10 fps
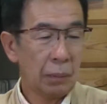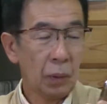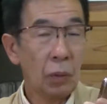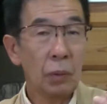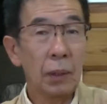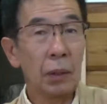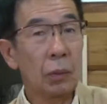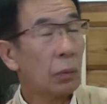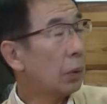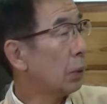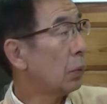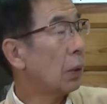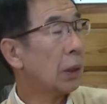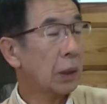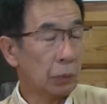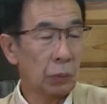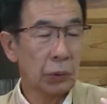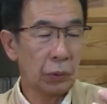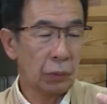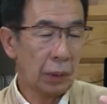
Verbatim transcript: まあ、この場合にはここに動かしてももちろん